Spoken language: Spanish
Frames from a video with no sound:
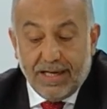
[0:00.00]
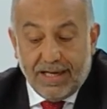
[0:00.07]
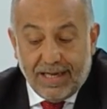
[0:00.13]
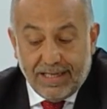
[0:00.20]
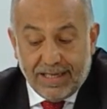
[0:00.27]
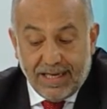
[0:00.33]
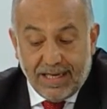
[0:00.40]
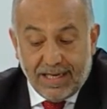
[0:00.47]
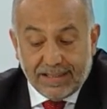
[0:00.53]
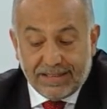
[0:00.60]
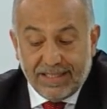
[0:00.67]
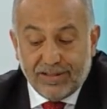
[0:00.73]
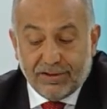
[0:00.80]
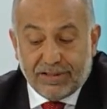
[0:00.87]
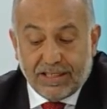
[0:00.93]
El de las
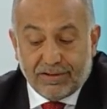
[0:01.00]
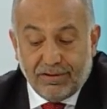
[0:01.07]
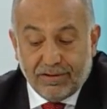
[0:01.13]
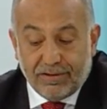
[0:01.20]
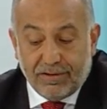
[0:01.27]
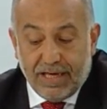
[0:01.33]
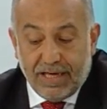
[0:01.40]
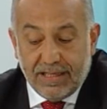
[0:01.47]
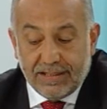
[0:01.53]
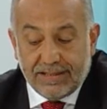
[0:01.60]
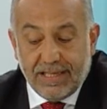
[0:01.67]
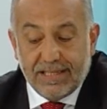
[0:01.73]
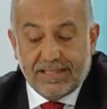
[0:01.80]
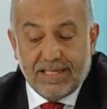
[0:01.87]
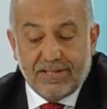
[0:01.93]
industrias culturales y
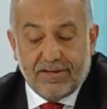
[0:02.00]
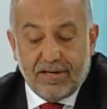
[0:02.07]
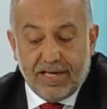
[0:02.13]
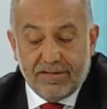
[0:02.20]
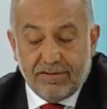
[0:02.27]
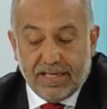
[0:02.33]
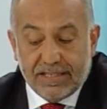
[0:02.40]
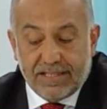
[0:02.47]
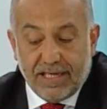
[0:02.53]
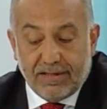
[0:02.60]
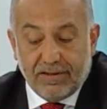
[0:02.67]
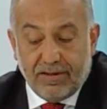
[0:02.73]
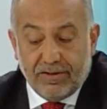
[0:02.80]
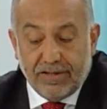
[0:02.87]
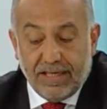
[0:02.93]
el Centro de las Nuevas
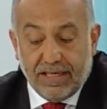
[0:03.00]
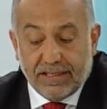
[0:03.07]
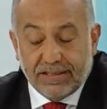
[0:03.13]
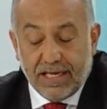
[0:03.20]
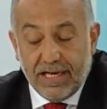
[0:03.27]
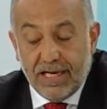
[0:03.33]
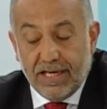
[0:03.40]
Tecnologías.